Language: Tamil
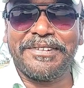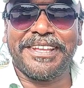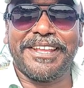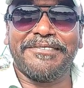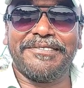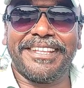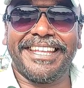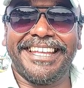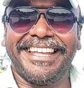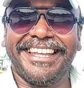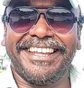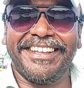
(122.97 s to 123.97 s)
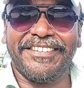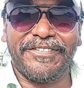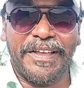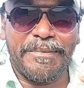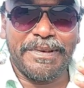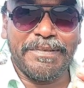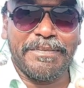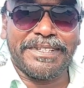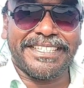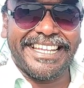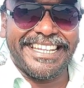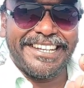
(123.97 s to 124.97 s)
உங்களுக்கு என்னுடைய ஃபேமிலி
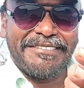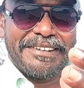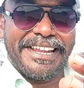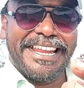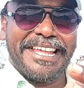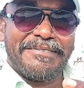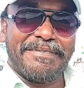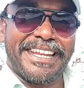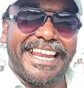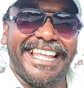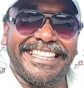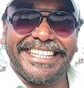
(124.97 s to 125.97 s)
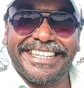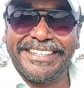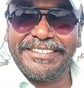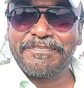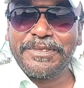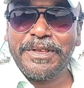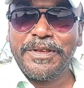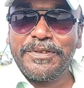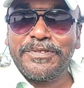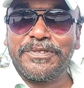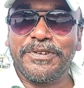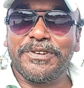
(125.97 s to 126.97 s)
மெம்பர்ஸாக இருக்கிறவங்க எல்லாருக்குமே நல்லா தெரியும்
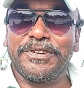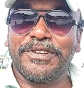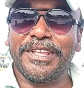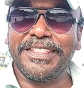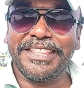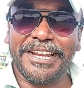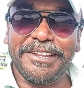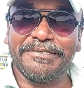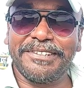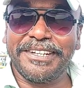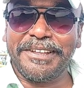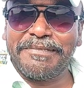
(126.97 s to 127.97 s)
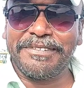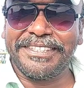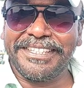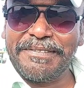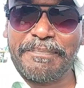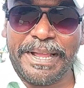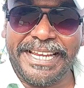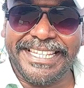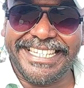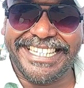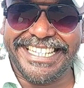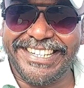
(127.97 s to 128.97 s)
ஸோ எந்த அளவுக்கு நம்ம வந்து
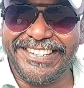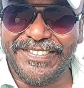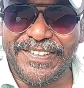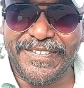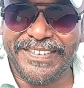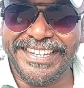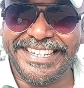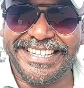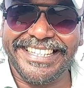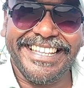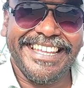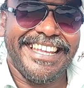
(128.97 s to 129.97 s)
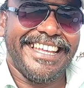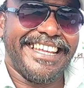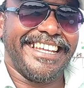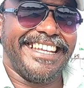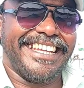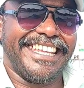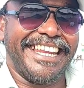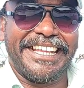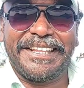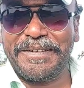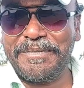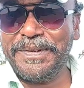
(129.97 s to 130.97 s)
பயணிச்சுக்கிட்டு இருக்கிறோம் அப்படின்ட்டு
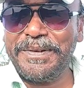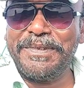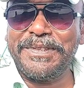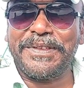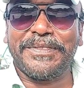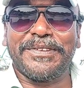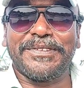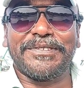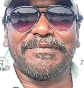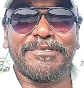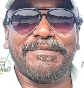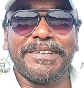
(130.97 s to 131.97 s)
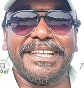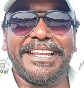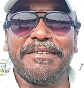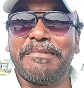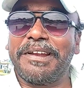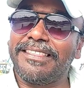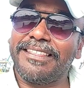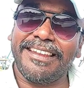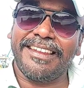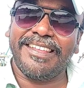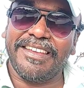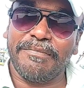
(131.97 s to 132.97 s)
எனக்கு ரொம்ப ரொம்ப சந்தோஷம் உண்மையிலேயே
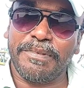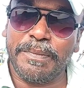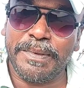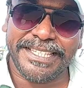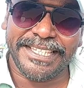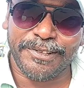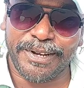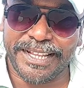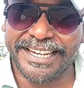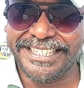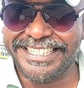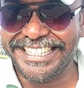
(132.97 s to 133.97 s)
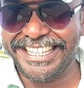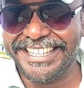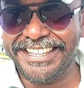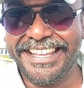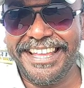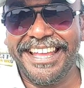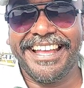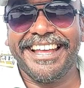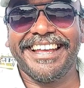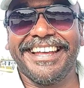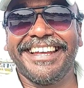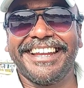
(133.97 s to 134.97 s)
மனதார பிபிசி தொலைக்காட்சிக்கு
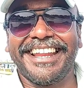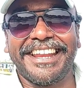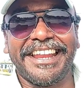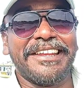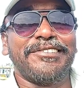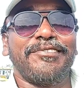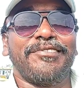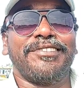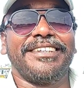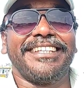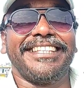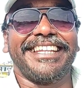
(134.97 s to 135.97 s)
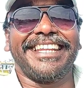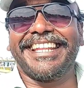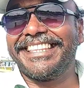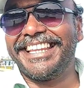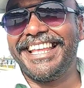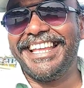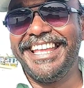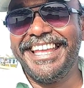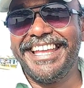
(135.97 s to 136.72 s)
நான் நன்றி சொல்லணும் இந்த நேரத்தில்